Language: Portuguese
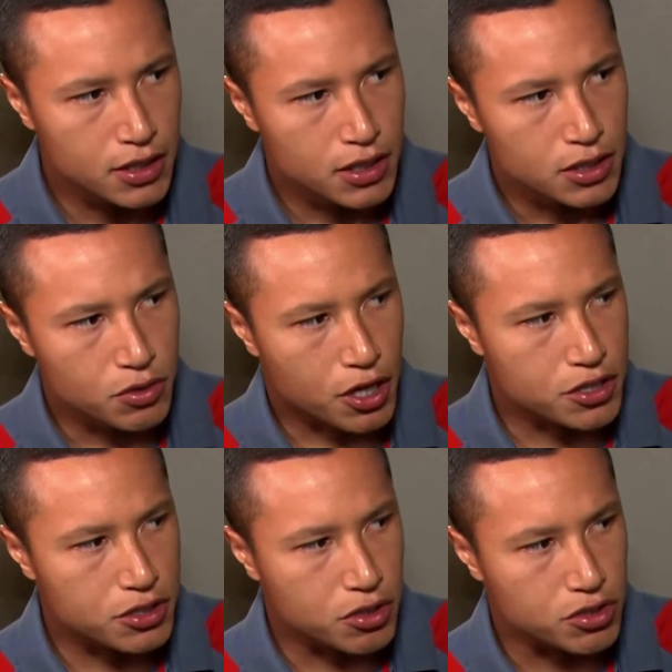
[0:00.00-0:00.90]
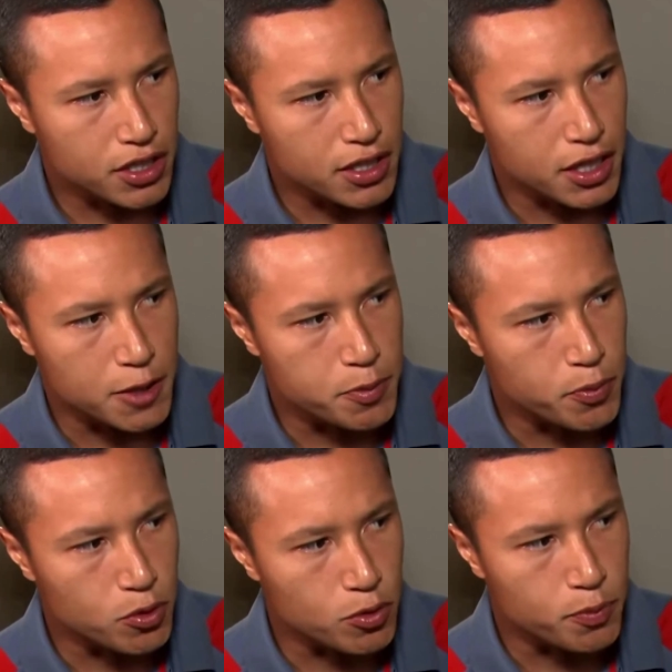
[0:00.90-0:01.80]
Não acredito que eu saí da equipe
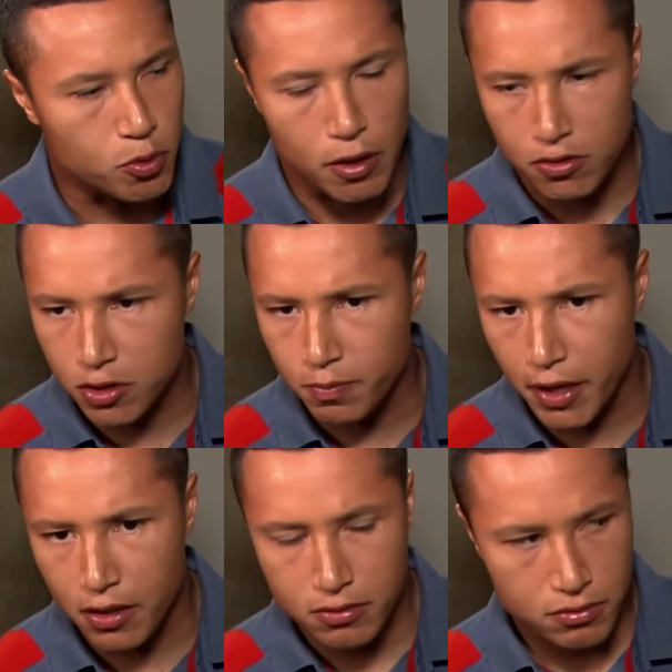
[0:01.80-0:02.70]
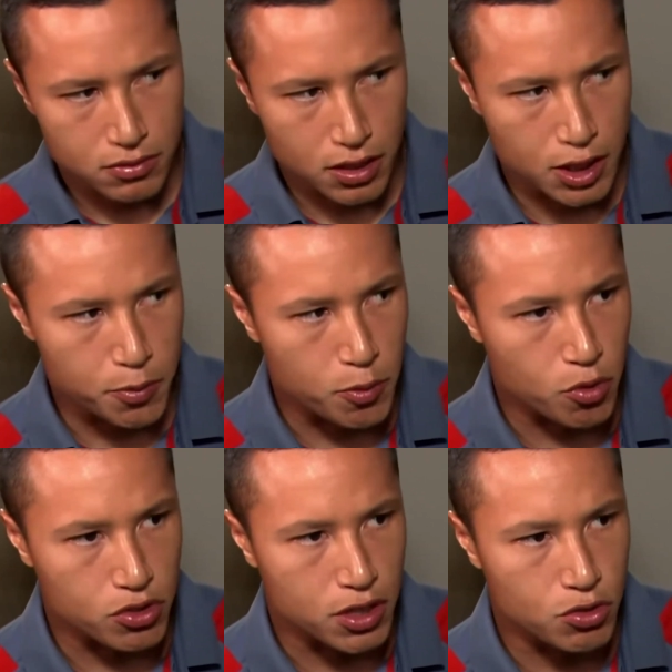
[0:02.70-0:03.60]
por, por mau desempenho, até porque eu me
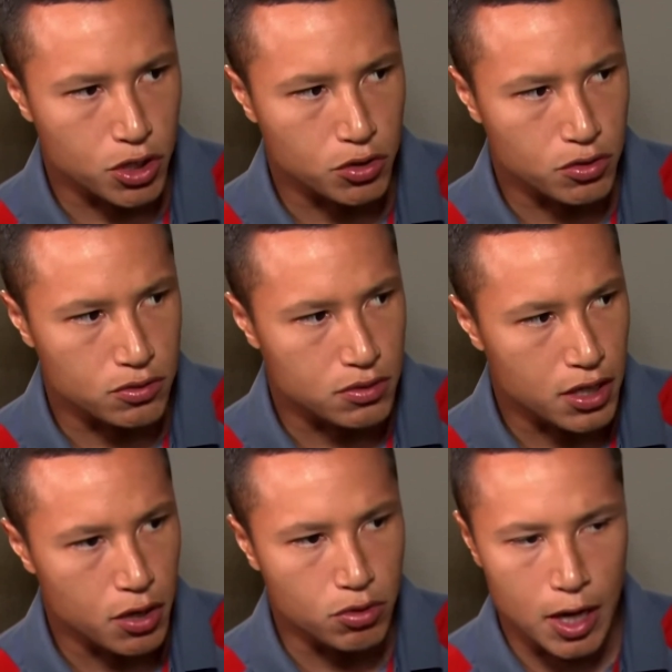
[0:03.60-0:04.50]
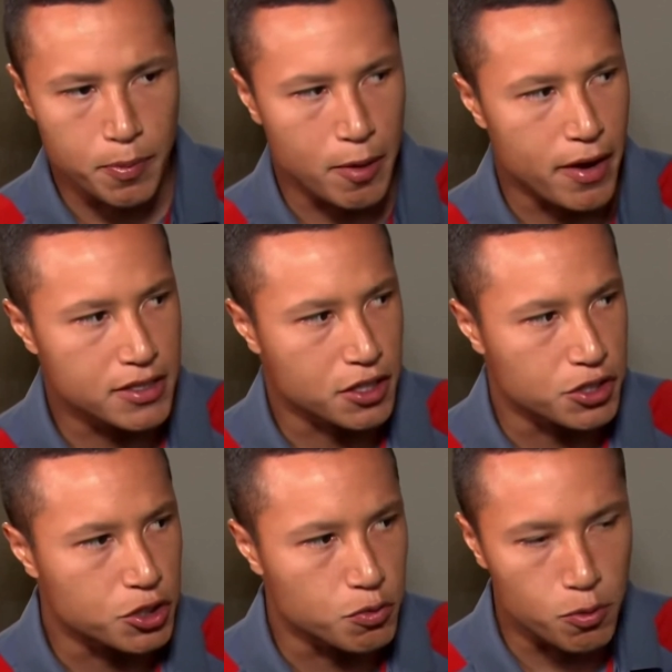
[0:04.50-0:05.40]
considero um jogador regular para mais,
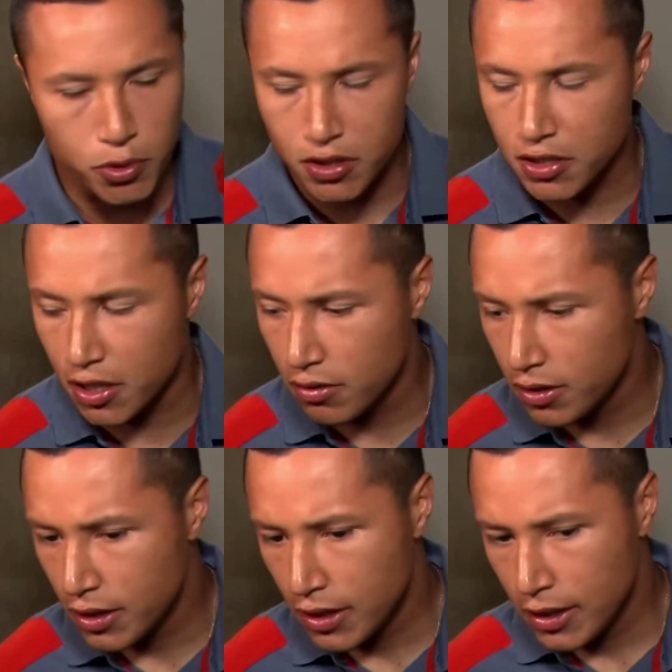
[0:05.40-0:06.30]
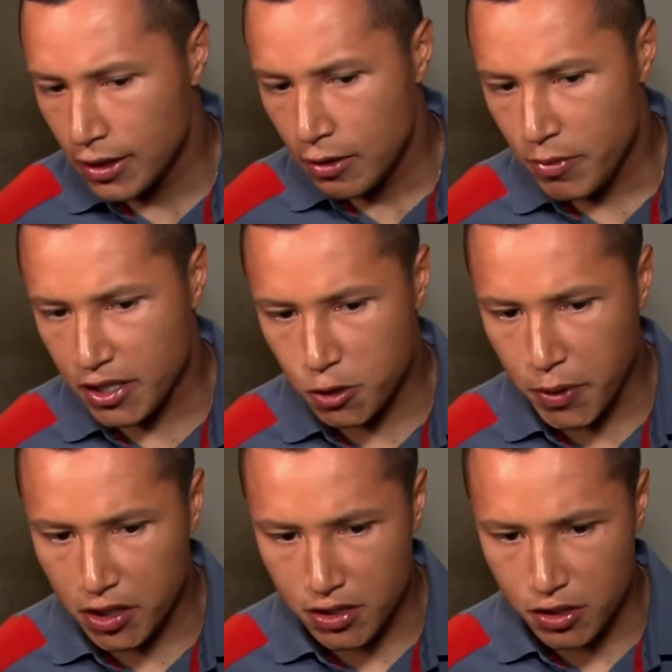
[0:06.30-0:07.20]
acredito no meu potencial. Mas
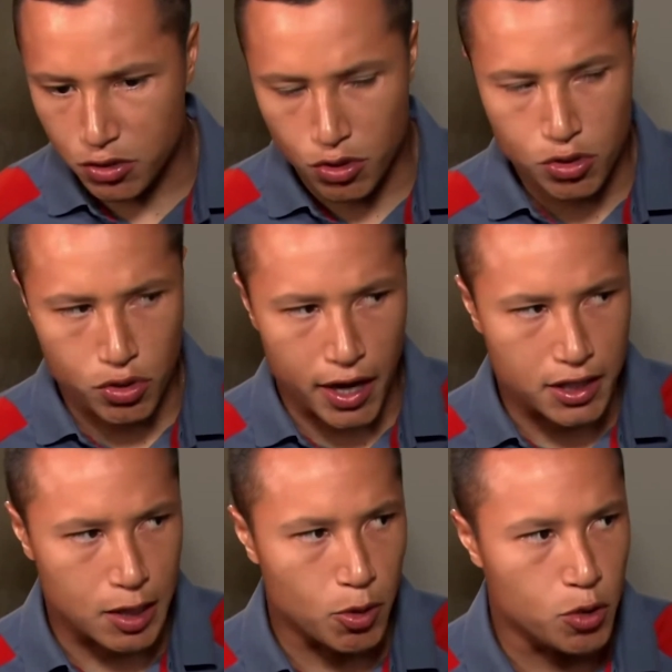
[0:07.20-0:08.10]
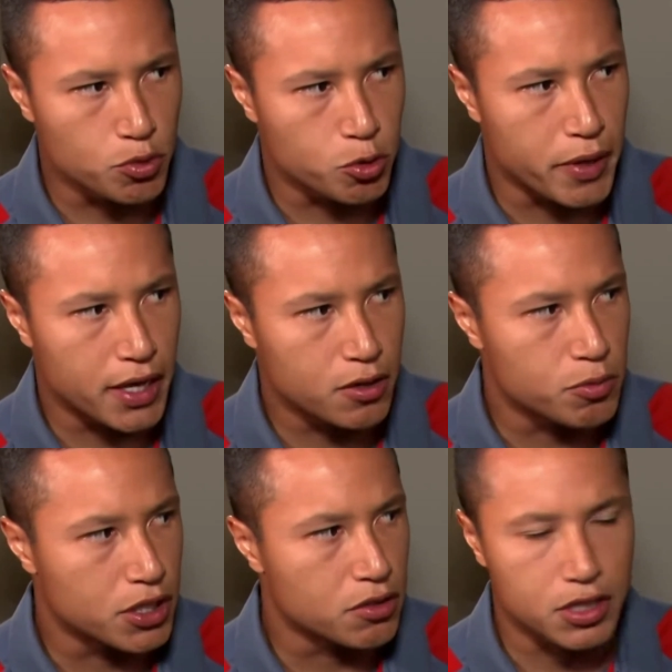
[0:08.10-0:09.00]
respeito às decisões, o Kaique trabalhou muito bem, é um
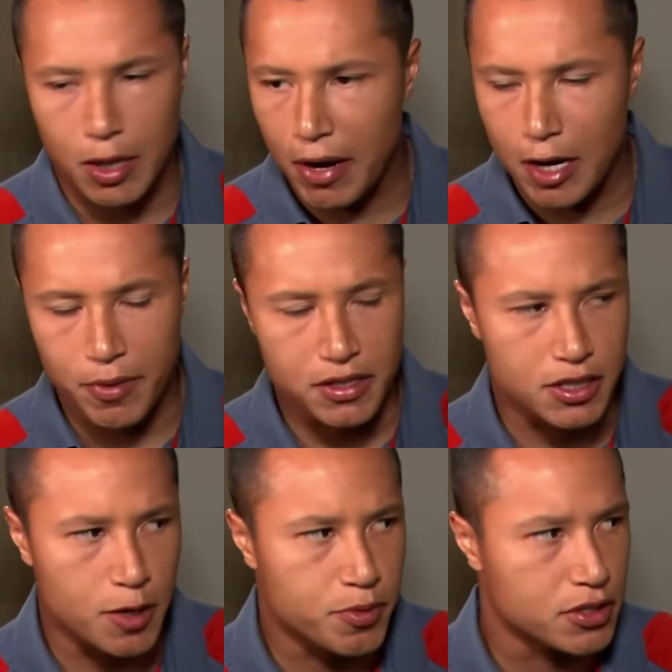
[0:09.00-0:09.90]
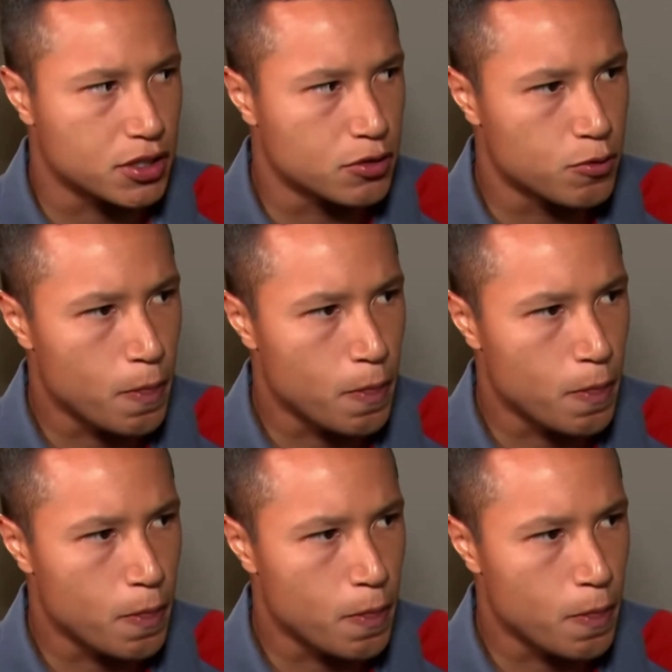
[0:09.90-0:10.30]
menino que trabalha bem sempre, então